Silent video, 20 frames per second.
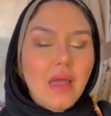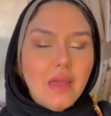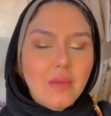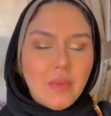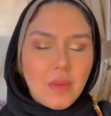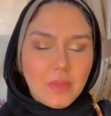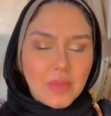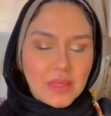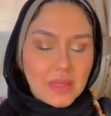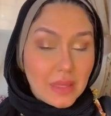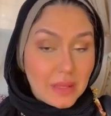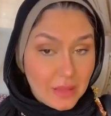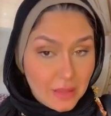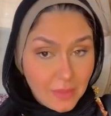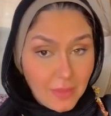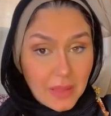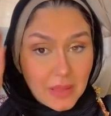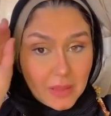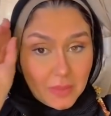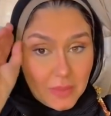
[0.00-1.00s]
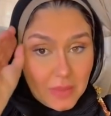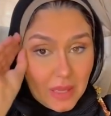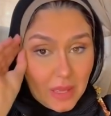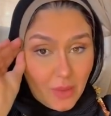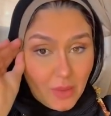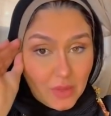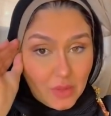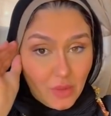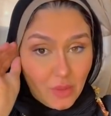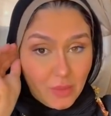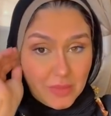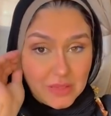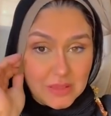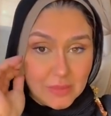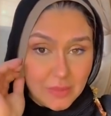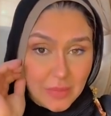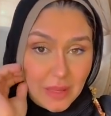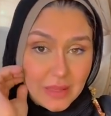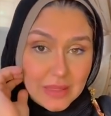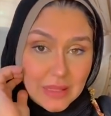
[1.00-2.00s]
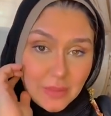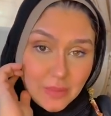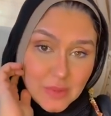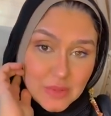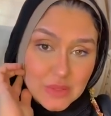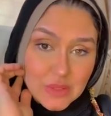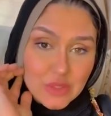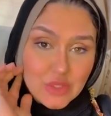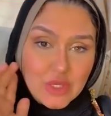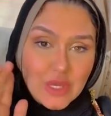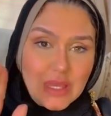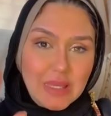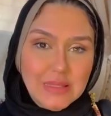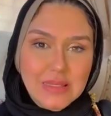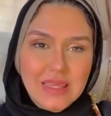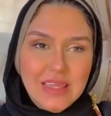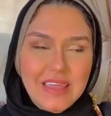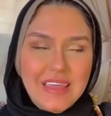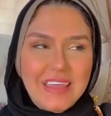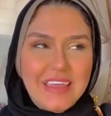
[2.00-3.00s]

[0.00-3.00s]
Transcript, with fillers: هيبقى بيكلمك بيحاول ان هو بيبعت لك مسجات